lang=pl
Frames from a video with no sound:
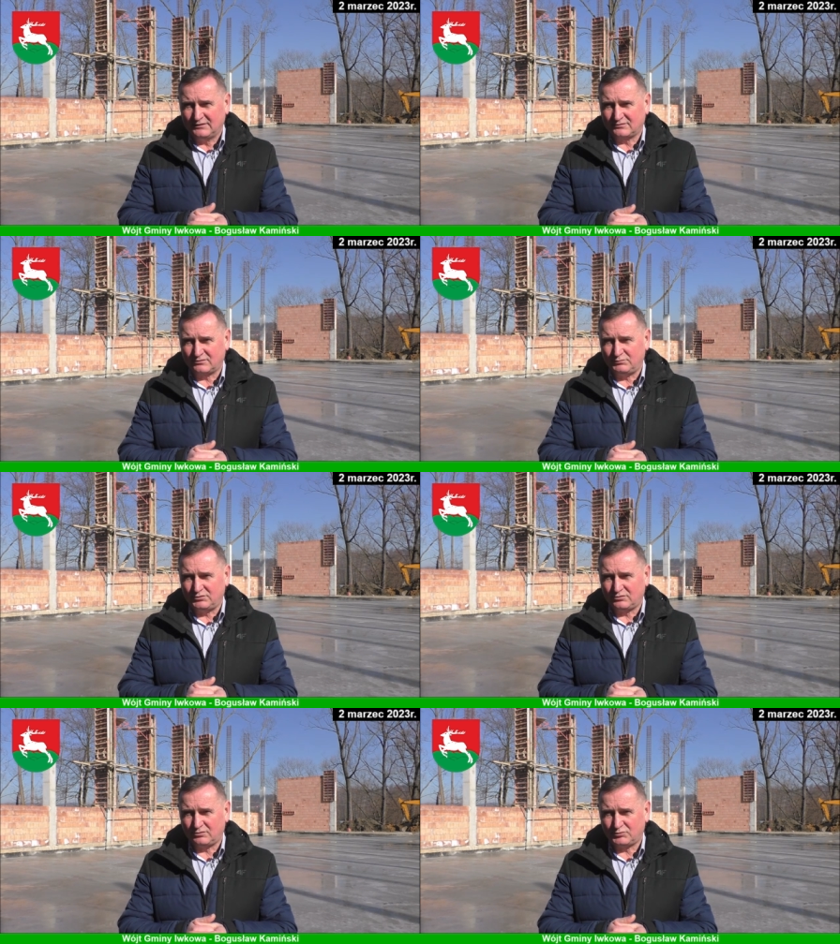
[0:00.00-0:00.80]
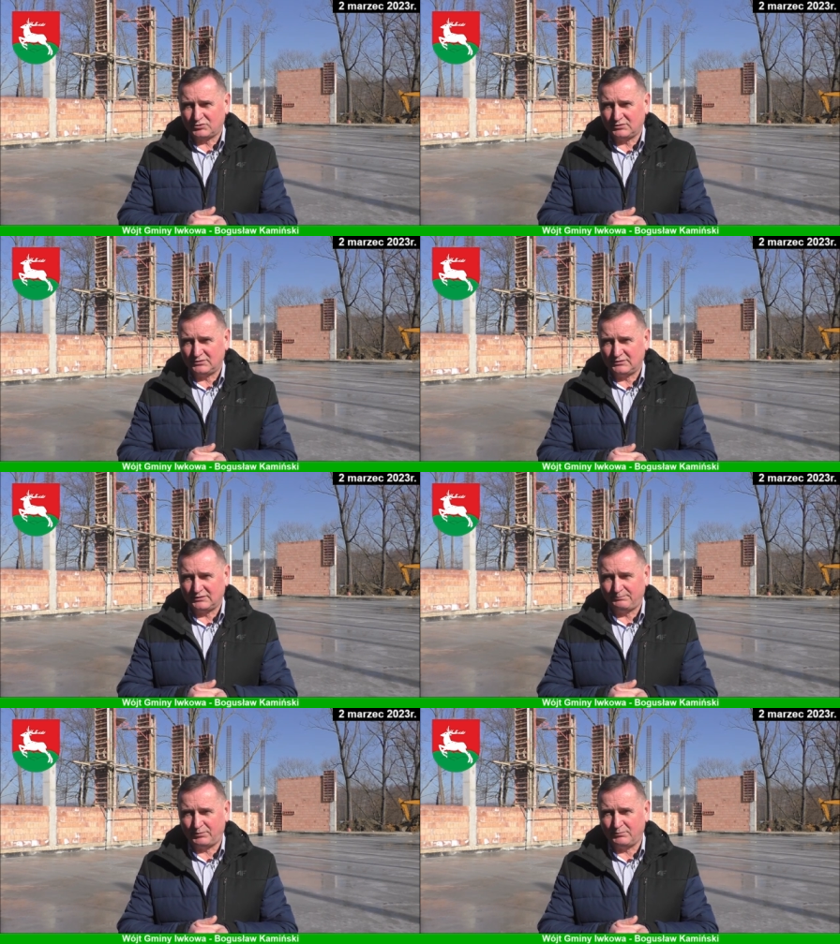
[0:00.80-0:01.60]
zrobić to przy
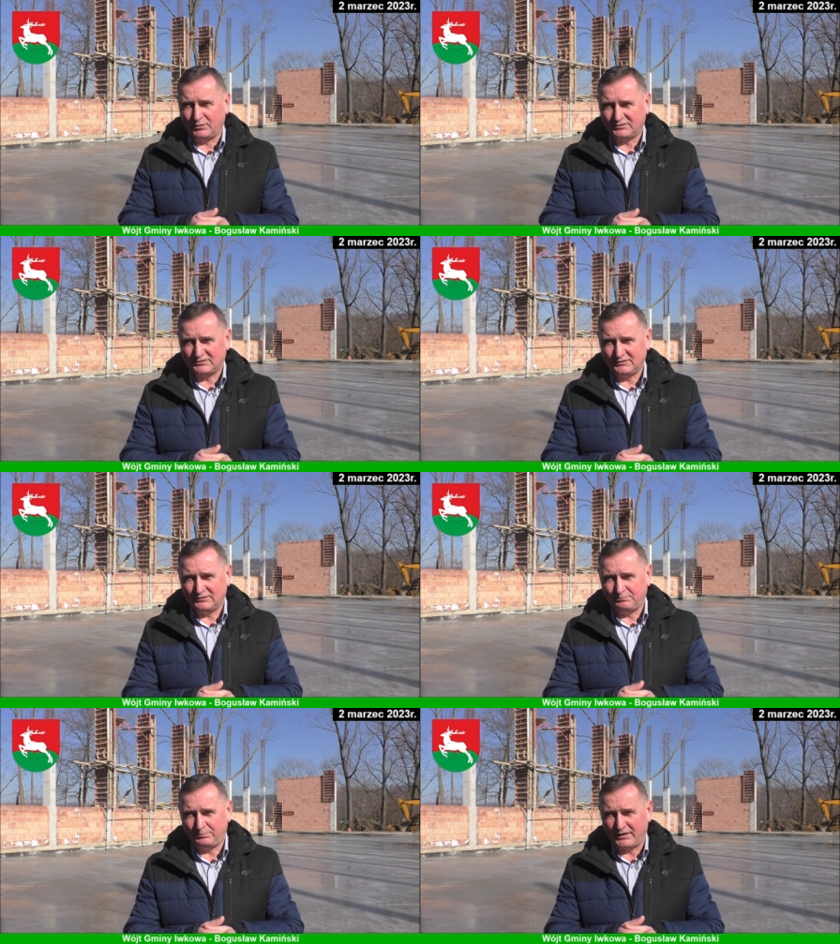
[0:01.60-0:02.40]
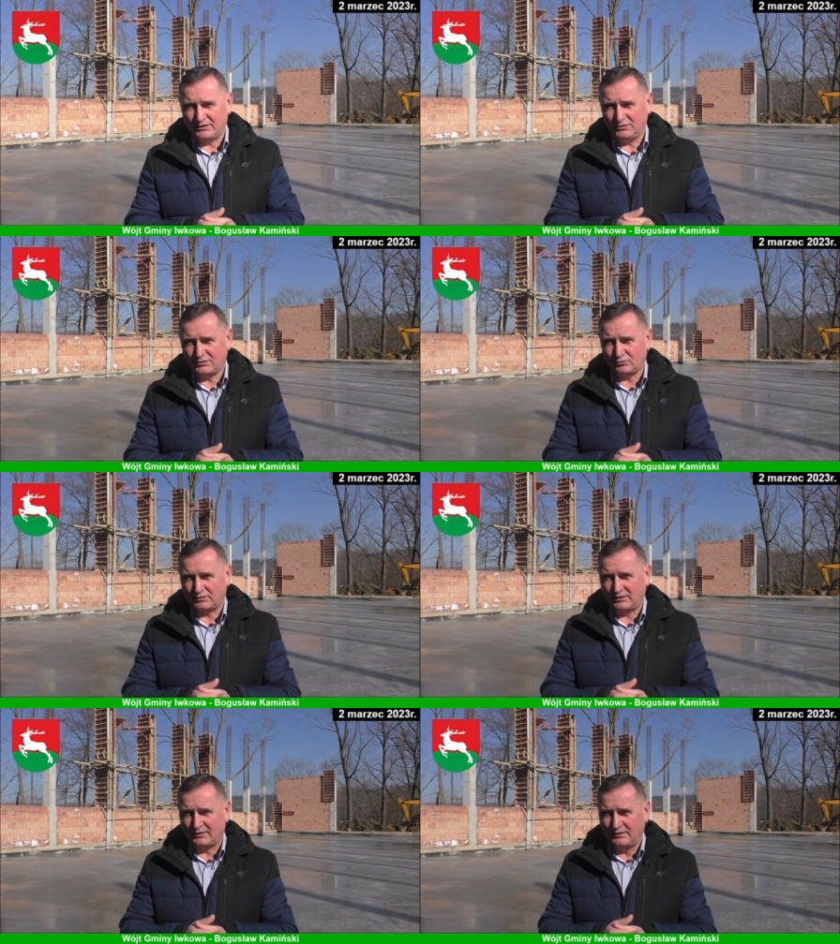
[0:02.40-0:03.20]
pomocy pani,
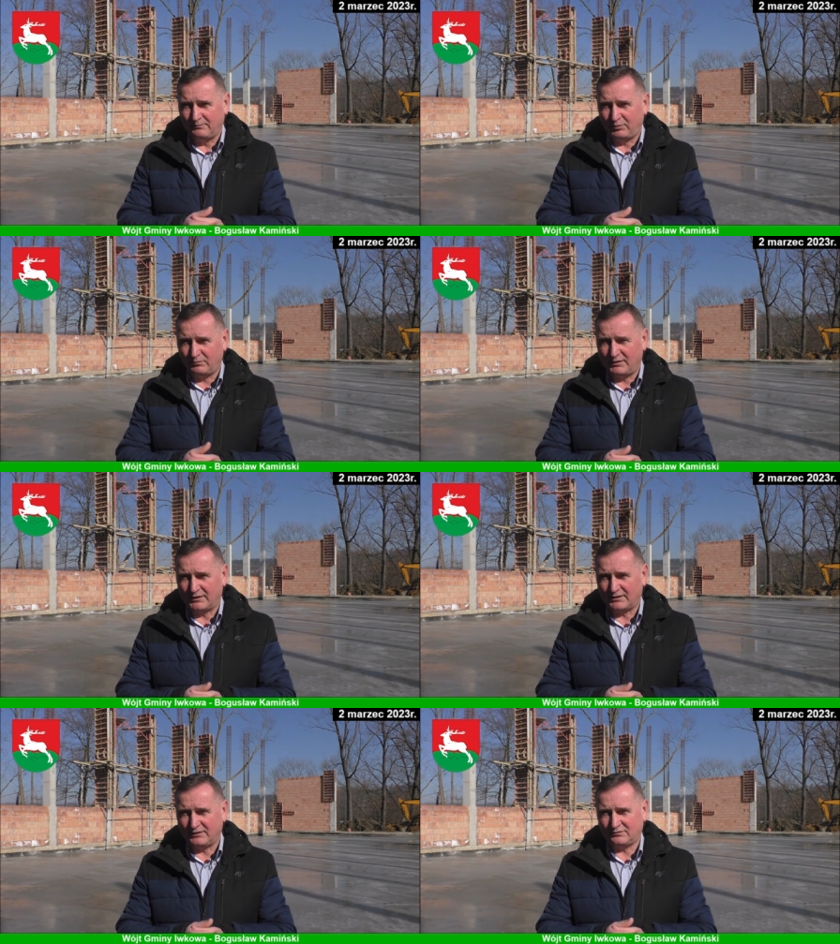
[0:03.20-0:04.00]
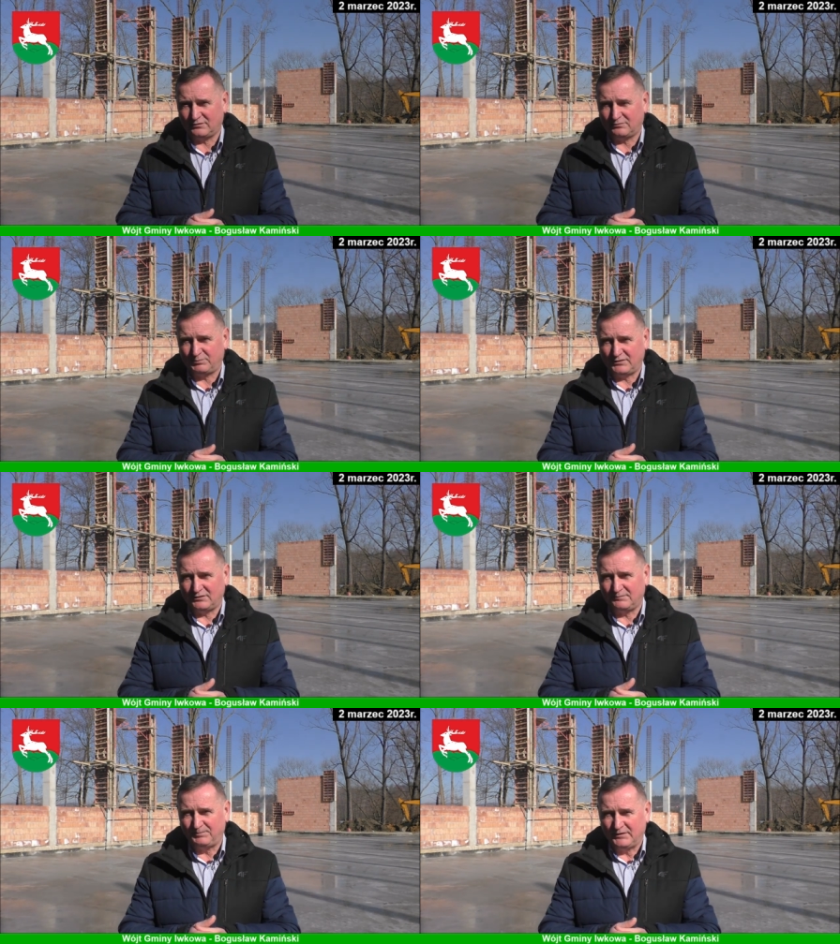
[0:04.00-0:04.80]
która pomaga. To jest
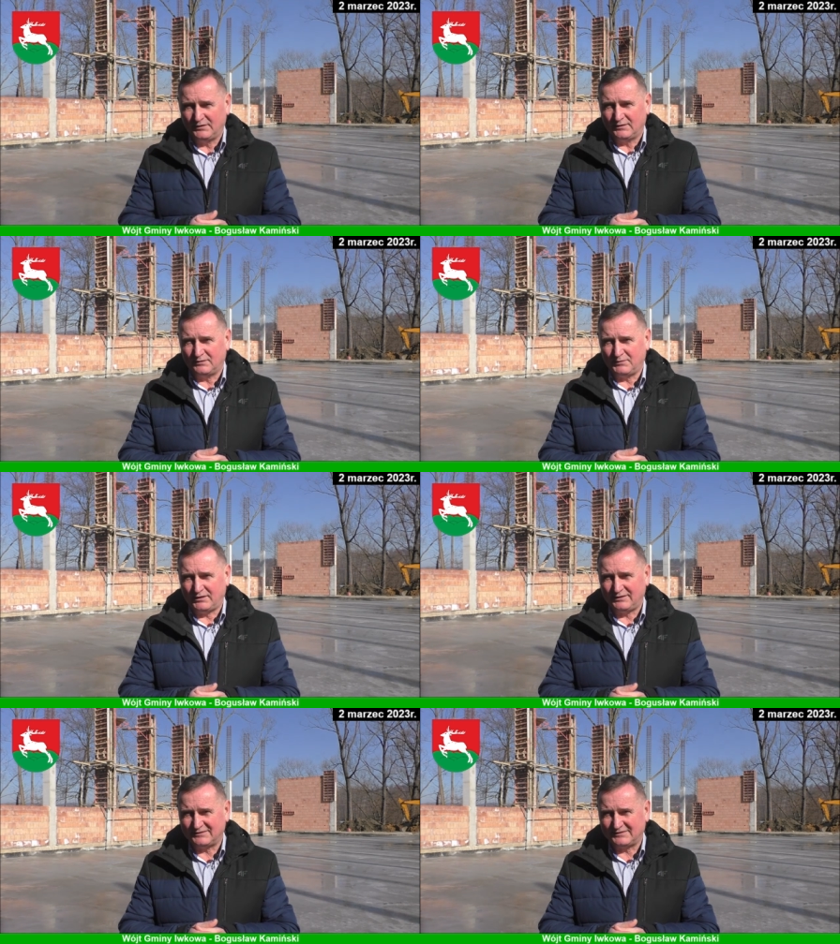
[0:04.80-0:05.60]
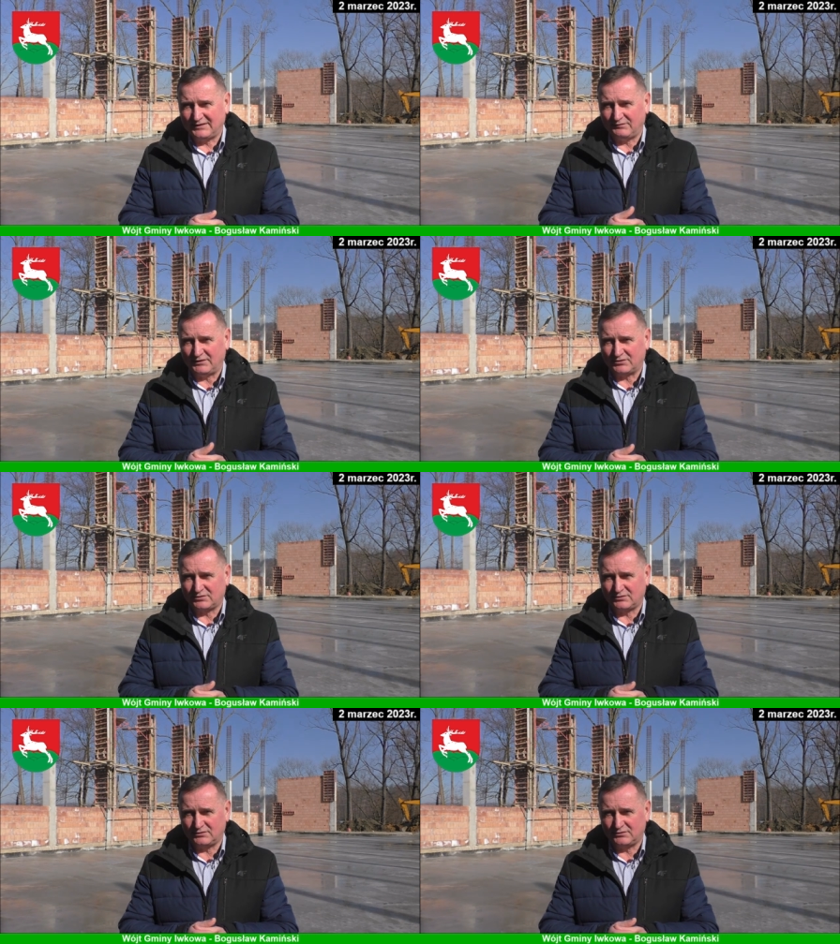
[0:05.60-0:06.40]
pani Maria
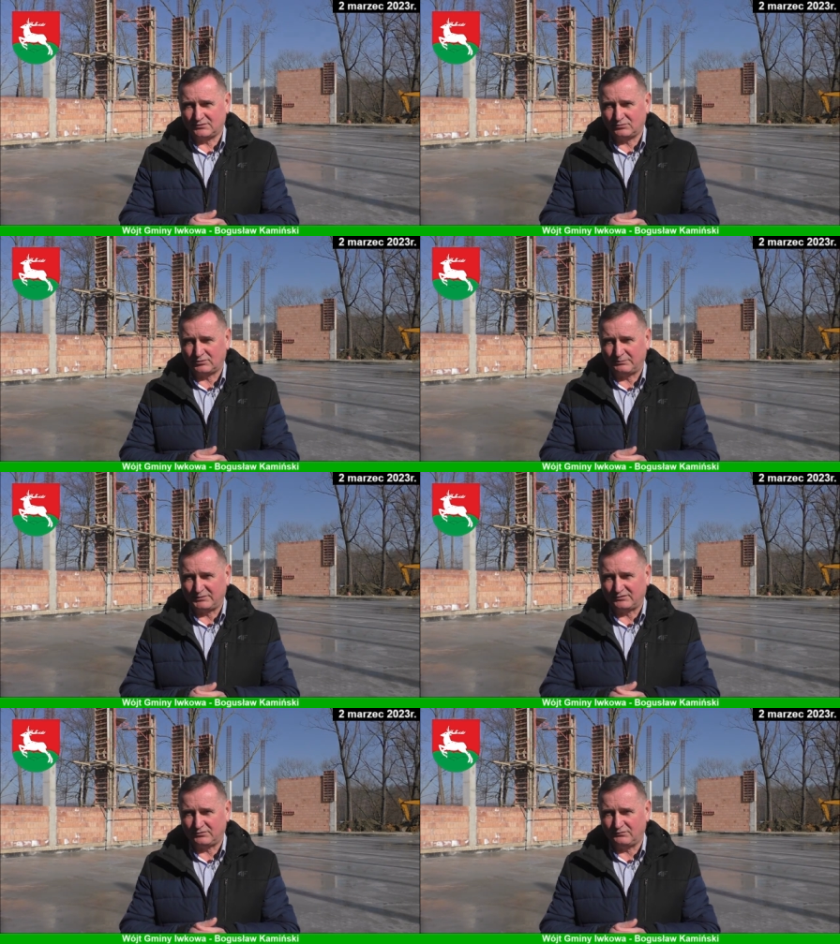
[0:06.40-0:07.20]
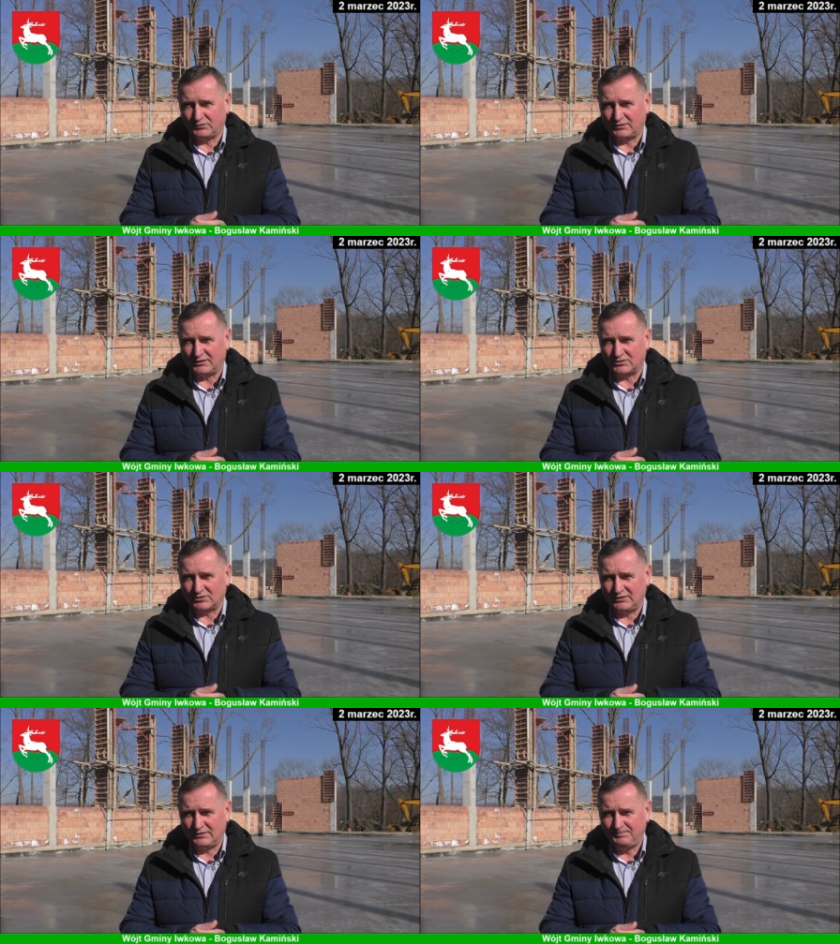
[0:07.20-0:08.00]
Stawiarz, e, która pracuje w
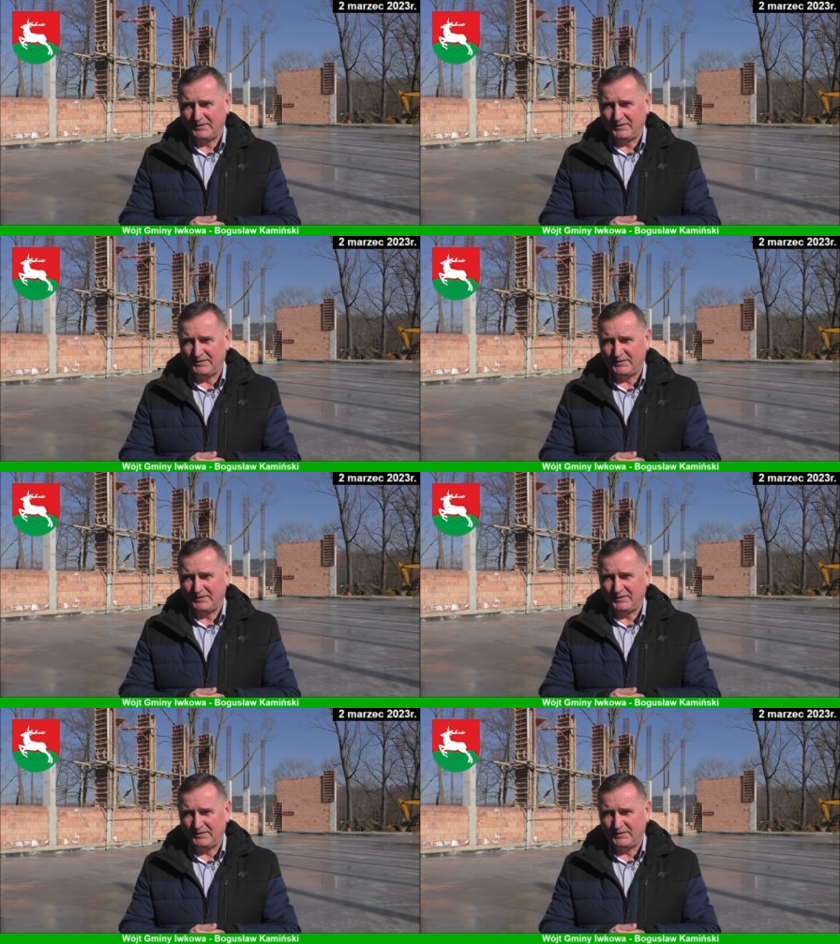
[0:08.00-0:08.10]
ODR-ze.